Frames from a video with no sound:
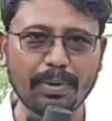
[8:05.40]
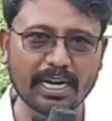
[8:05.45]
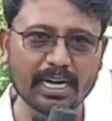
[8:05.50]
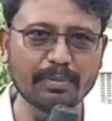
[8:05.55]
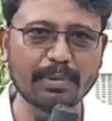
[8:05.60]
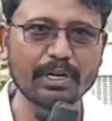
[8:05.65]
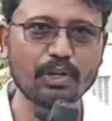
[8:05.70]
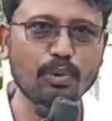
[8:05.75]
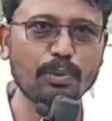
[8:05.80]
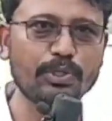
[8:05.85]
বারে
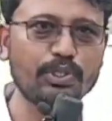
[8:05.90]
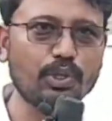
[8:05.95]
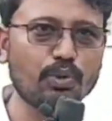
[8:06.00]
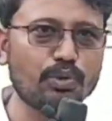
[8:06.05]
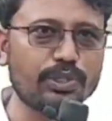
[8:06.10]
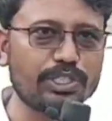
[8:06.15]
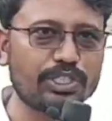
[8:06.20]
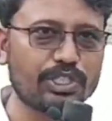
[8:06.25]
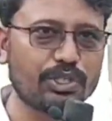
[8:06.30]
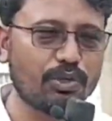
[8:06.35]
বারে অভিযোগ
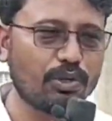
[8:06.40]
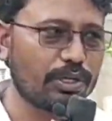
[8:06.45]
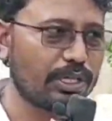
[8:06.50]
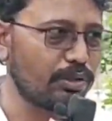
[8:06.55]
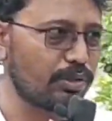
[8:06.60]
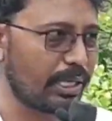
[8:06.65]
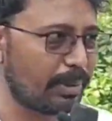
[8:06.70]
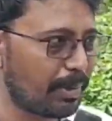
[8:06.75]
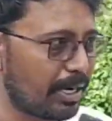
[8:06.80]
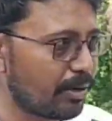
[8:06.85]
উঠে কিন্তু
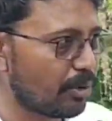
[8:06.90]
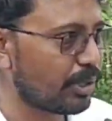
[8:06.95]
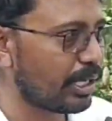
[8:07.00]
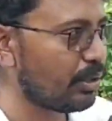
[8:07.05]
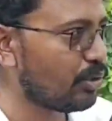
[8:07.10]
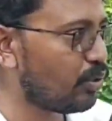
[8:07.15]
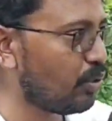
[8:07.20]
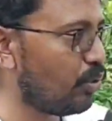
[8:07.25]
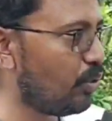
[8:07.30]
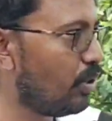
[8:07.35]
এবারেও
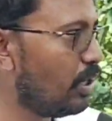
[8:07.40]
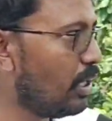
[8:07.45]
কিন্তু